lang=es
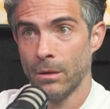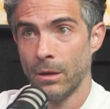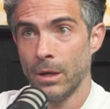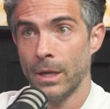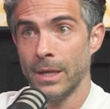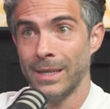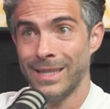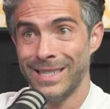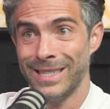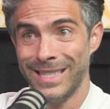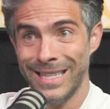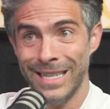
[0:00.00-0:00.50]

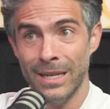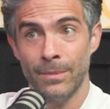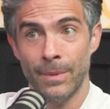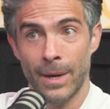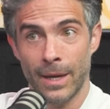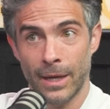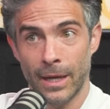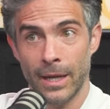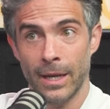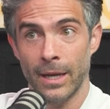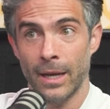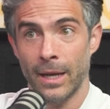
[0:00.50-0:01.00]
que
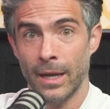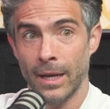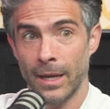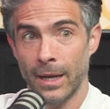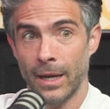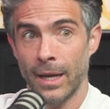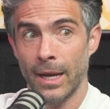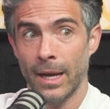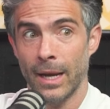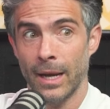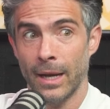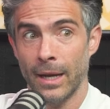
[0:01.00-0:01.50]
sirva, que,
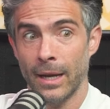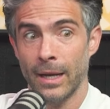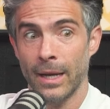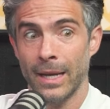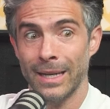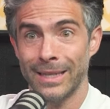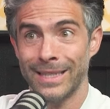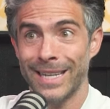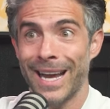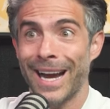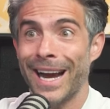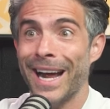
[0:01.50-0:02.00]

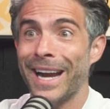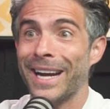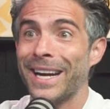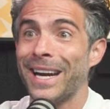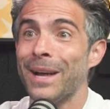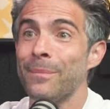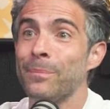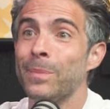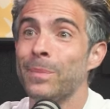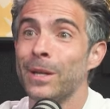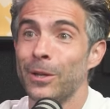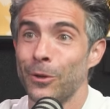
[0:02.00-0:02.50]
que, se haga
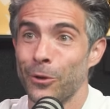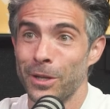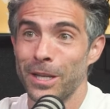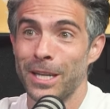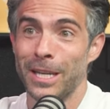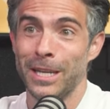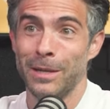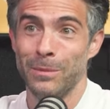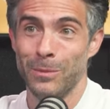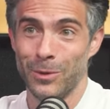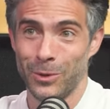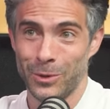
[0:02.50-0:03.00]
rápido,
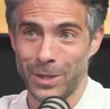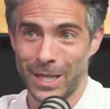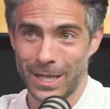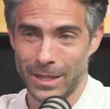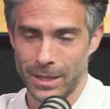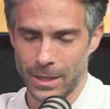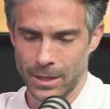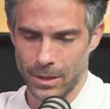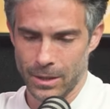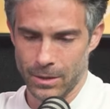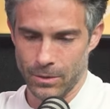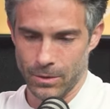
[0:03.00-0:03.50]
dijimos
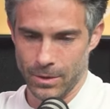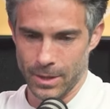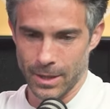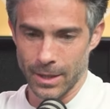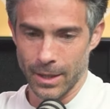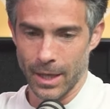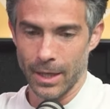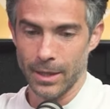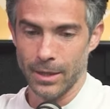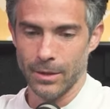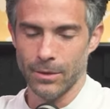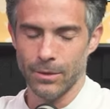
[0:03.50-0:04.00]
hace
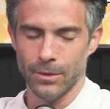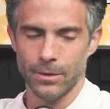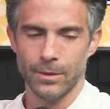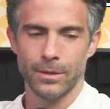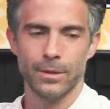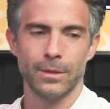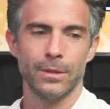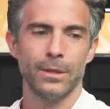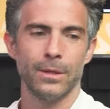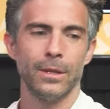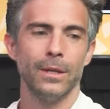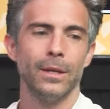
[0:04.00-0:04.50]
12
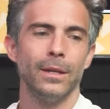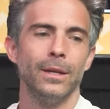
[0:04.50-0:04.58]
años.